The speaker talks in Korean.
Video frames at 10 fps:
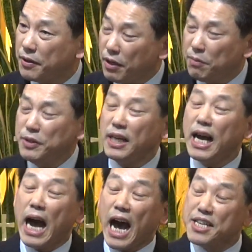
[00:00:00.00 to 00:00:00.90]
여러분
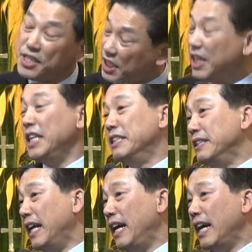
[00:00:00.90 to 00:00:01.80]
안식일이
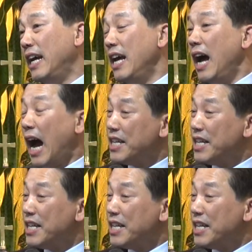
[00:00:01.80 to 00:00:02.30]
있는데